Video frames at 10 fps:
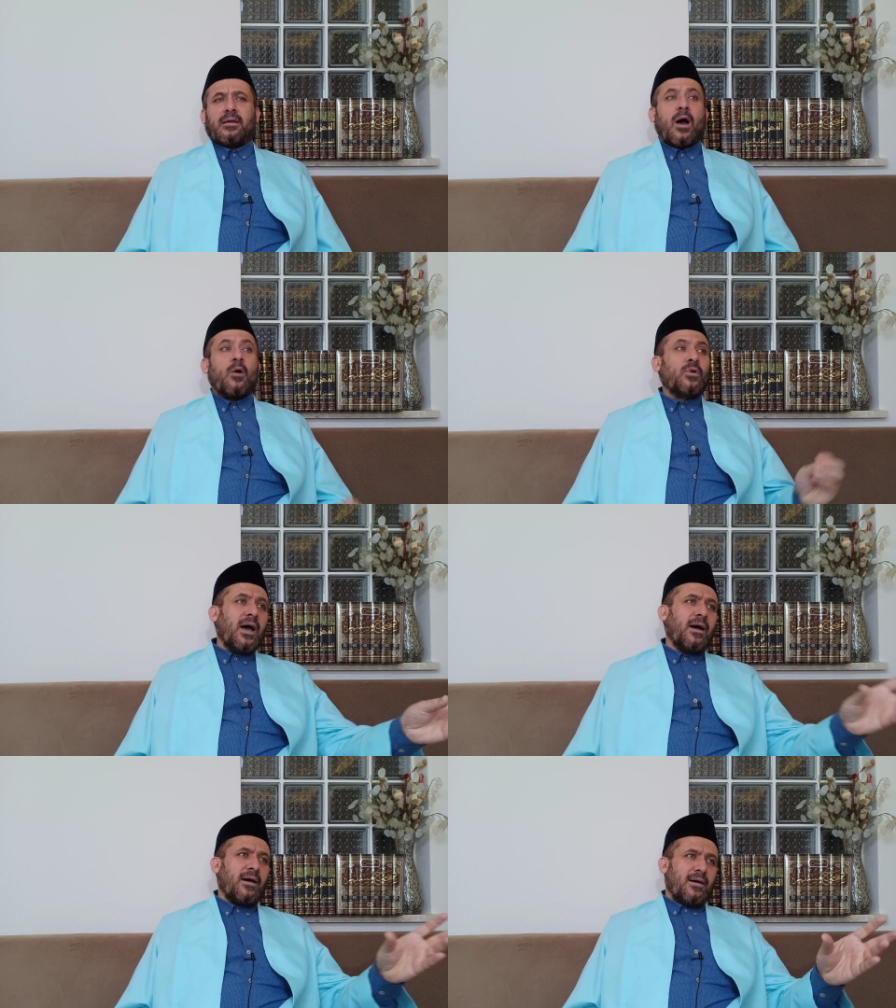أو
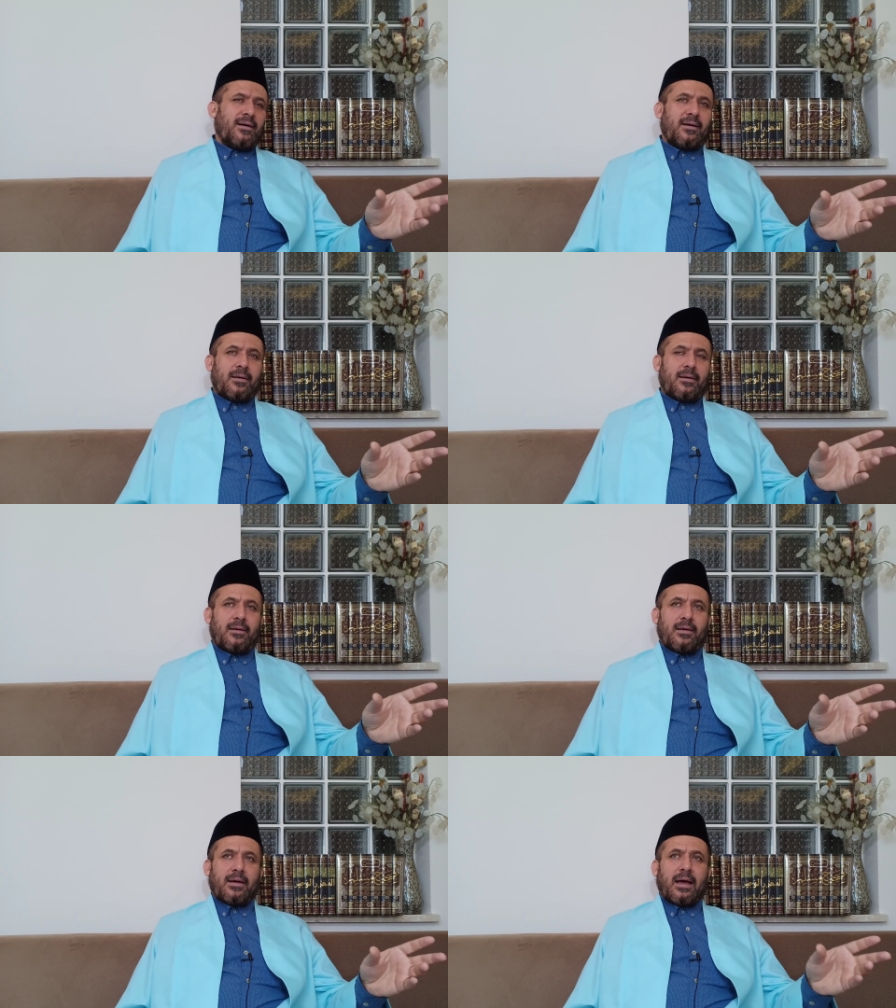لها
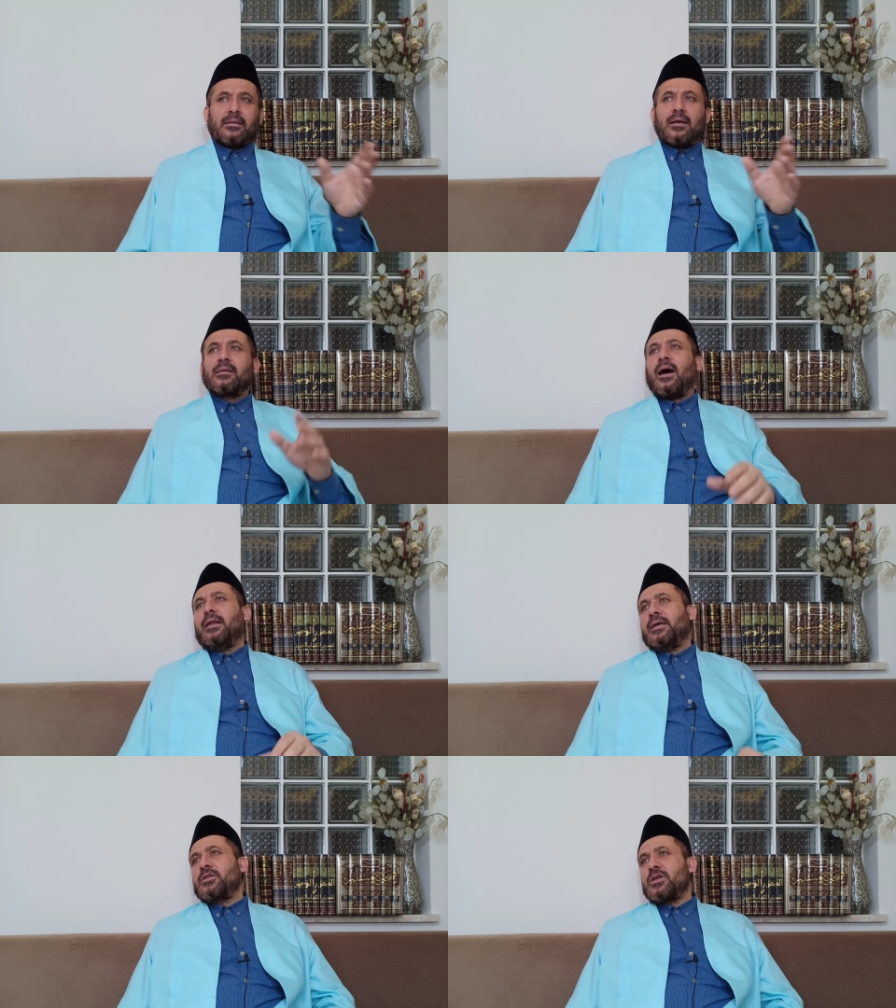أن تضع
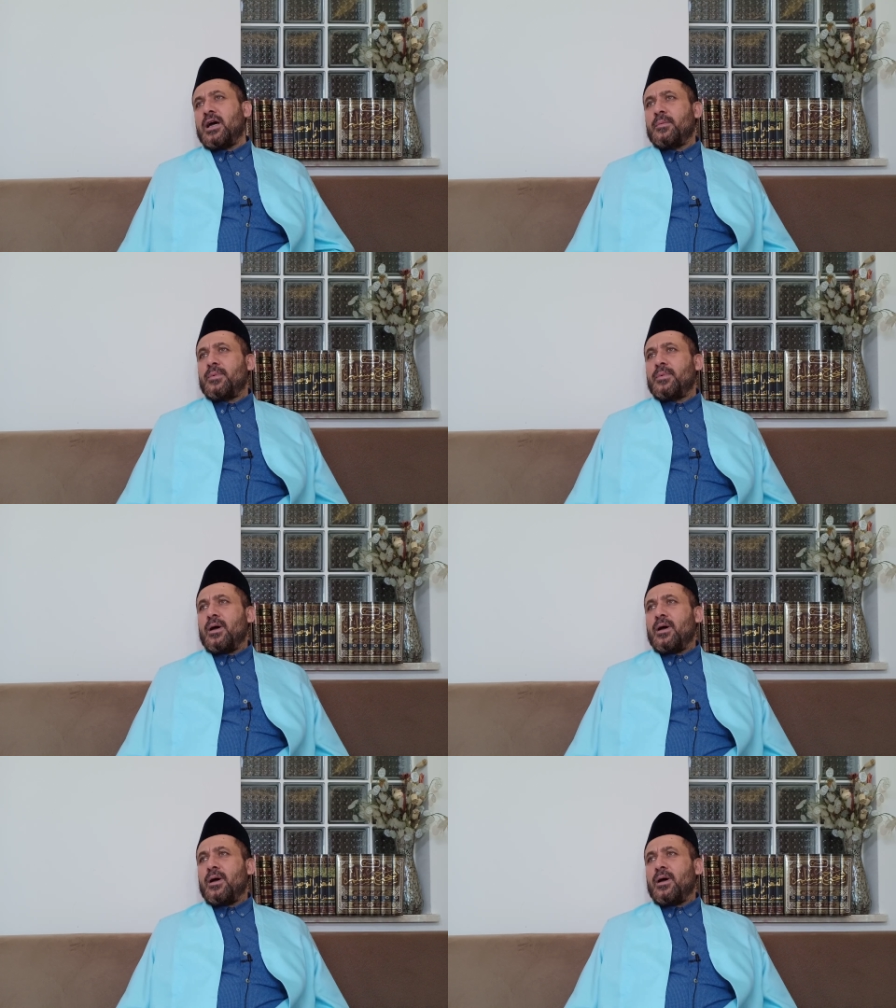الحجاب